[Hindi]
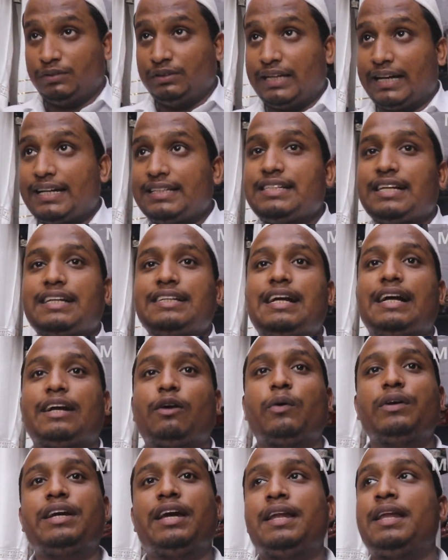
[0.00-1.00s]
जगह जगह जाके
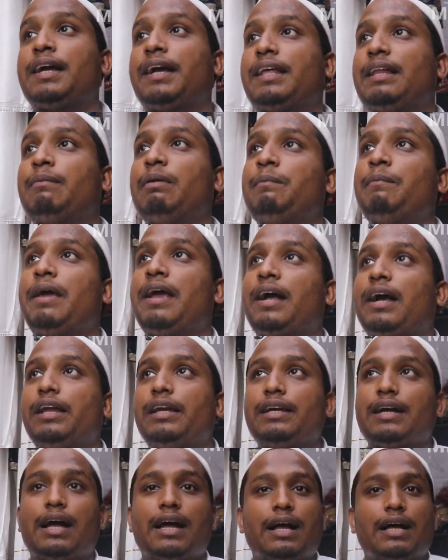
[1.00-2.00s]
कोई ये ना कहता भाई महंगा
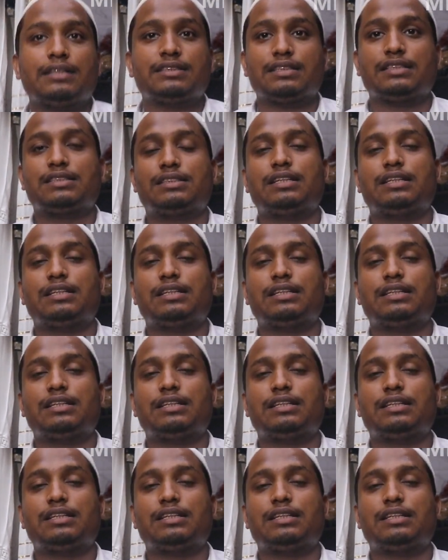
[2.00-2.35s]
लिया आया हम्म।